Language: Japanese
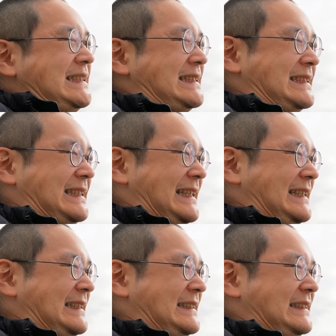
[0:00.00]

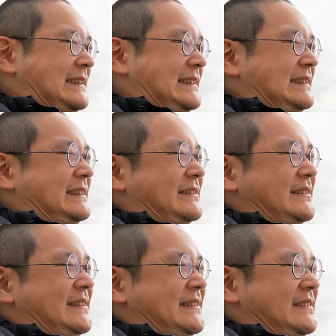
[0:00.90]
次つよ
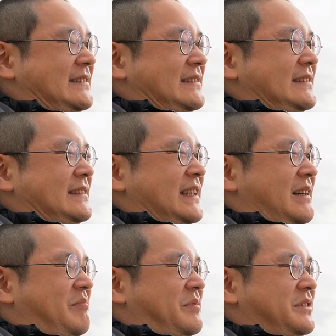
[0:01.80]
つよ
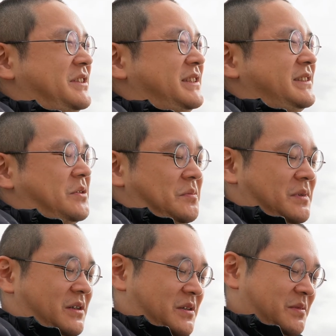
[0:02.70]
アップルシリコン
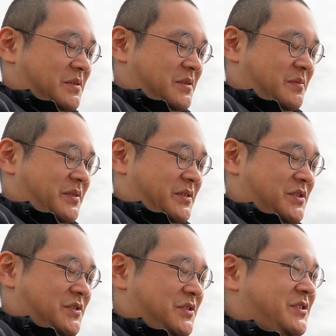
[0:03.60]

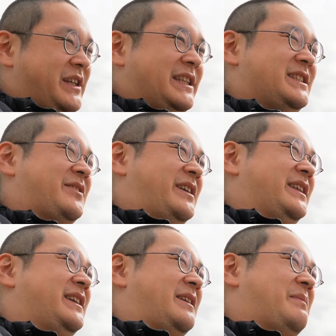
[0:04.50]
MacBookPro16 インチとか
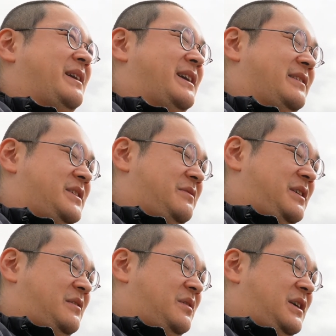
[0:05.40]
出たらまあ買っちゃうん
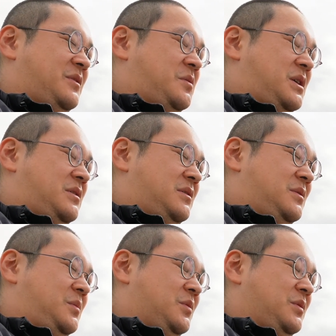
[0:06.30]
だろうなとは
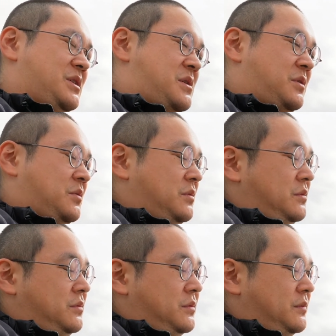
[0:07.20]
思うんですけど
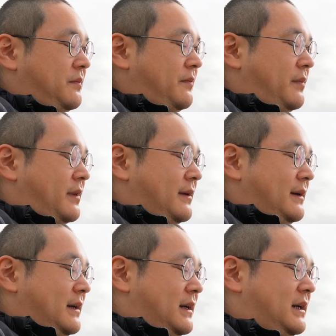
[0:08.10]

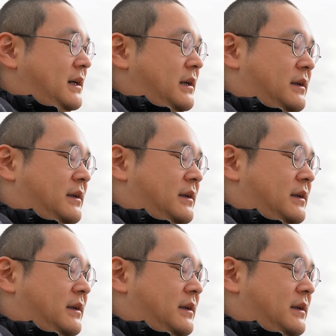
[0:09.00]
はい